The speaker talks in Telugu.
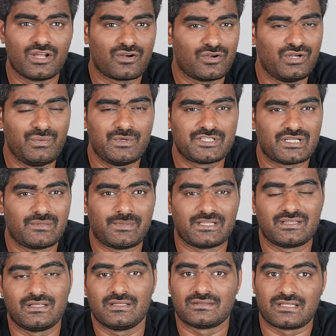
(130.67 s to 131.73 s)
రెండు విషయాలు
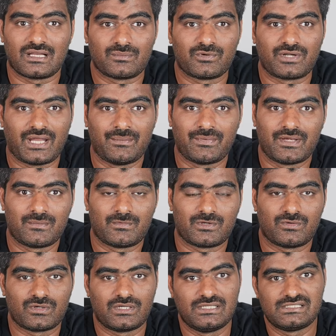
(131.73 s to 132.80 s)
పెద్ద తలపోటు అయిపోయాయి
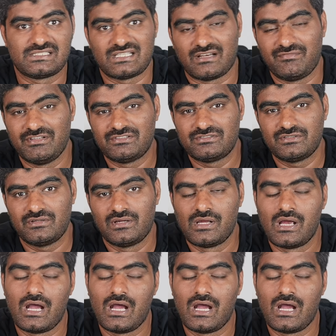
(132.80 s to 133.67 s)
అనమాట ఒకటి సర్వీసు